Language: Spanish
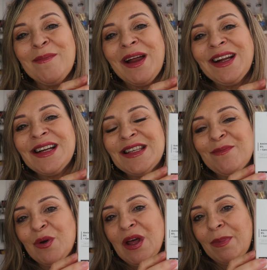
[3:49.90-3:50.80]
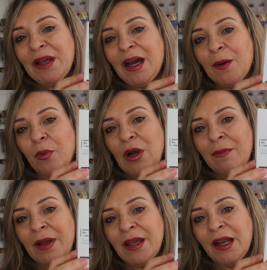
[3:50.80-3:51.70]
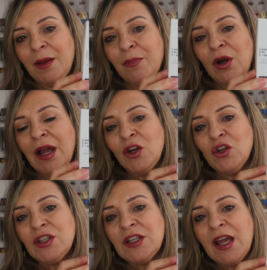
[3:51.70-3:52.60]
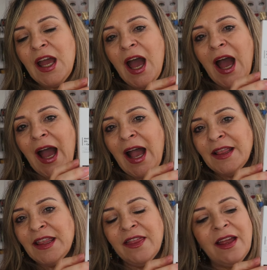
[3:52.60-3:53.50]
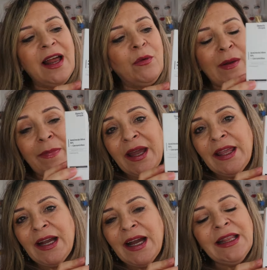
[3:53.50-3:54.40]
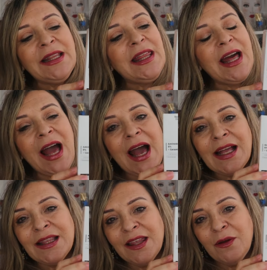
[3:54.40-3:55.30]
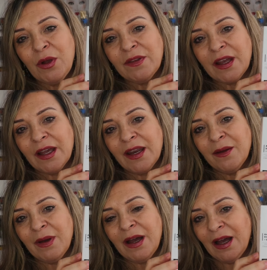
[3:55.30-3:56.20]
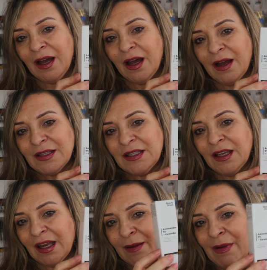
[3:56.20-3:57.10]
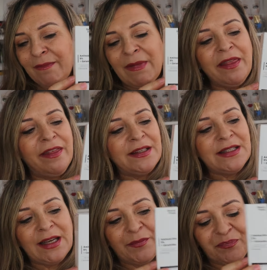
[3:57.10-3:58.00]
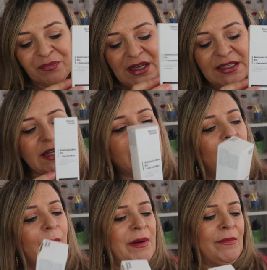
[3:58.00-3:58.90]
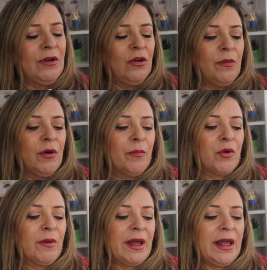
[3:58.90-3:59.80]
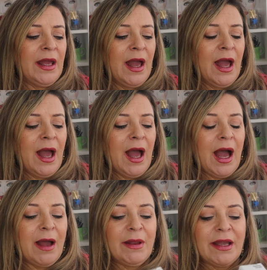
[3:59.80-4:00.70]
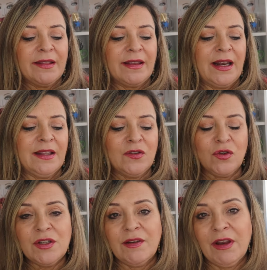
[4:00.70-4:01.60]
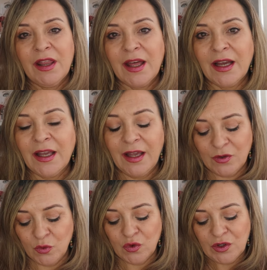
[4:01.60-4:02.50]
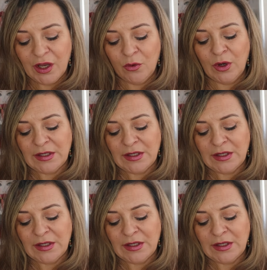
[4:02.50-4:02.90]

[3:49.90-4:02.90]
la marca se puede aplicar por la mañana y por la noche antes de una pequeña cantidad antes de vuestras cremas y cremas más densas. Así que lo, probaré a ver qué tal esto, si es verdad que es un serum